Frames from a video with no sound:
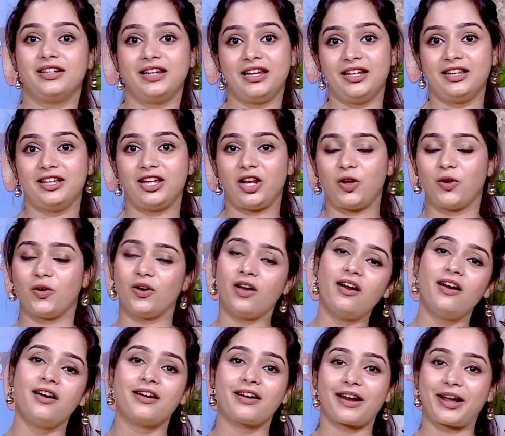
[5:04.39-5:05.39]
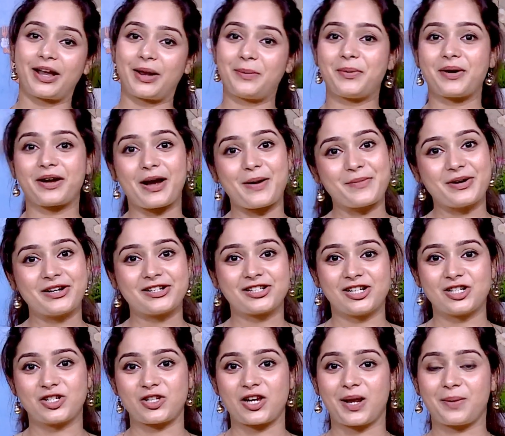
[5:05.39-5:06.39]
டீ தெரியும்னா கண்டிப்பாக
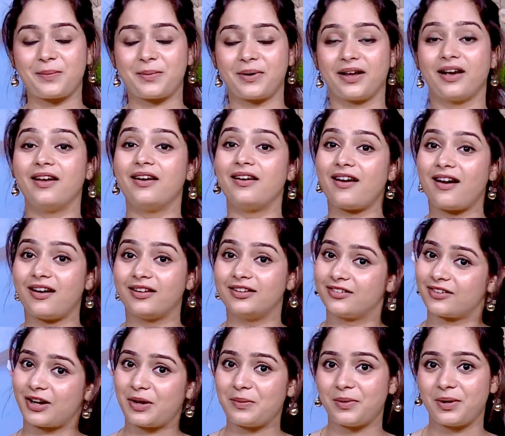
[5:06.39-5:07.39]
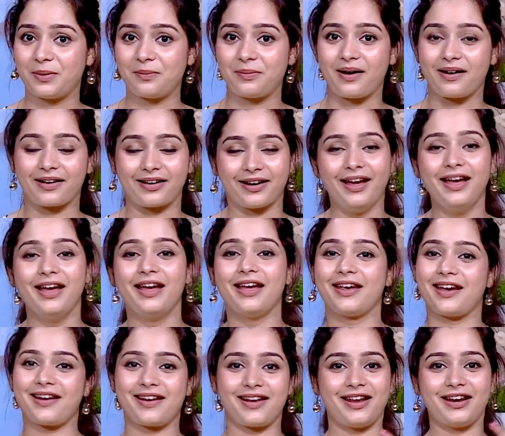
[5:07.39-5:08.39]
கமெண்ட்ஸில் ஷேர் பண்ணுங்கள் நான் அதை ட்ரை பண்ணி பார்க்குறேன்
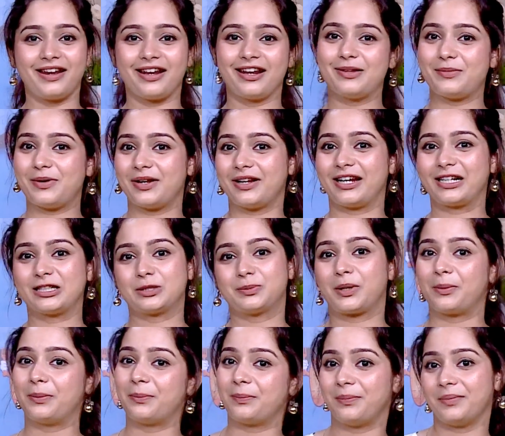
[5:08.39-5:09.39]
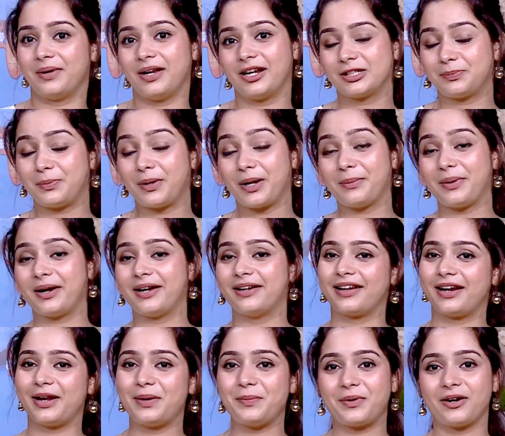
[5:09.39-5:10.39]
ஏன்னா எனக்கு இது மாதிரி எக்ஸ்பெரி
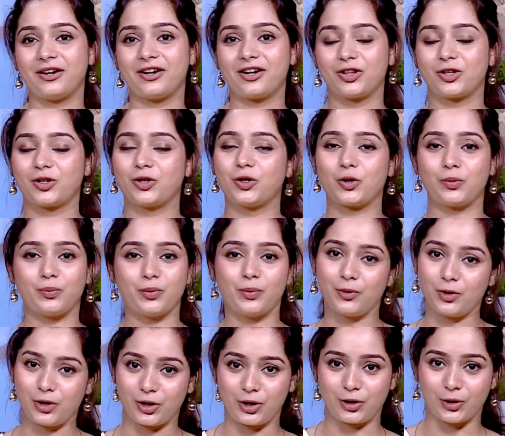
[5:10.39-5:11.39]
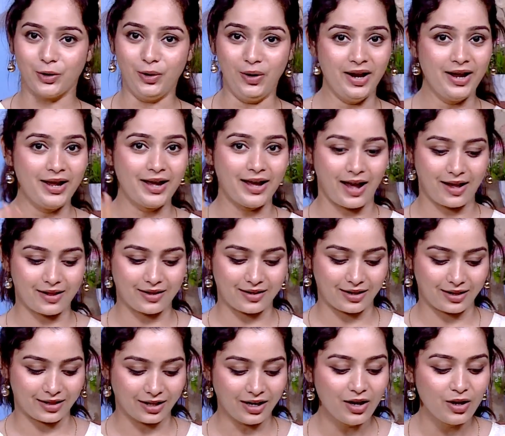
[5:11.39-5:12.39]
எக்ஸ்பெரிமெண்ட் எல்லாம் பண்ணுறதுக்கு ரொம்ப பிடிக்கும்
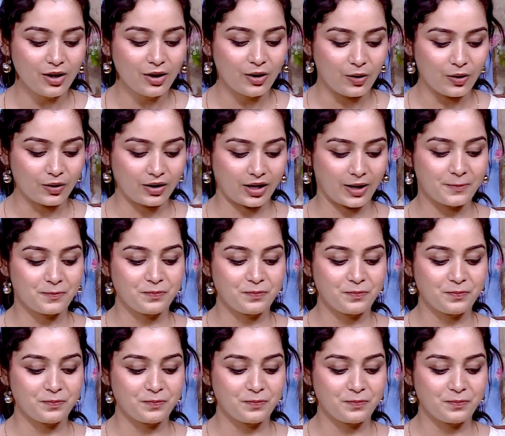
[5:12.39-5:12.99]
அதனால் ஓகே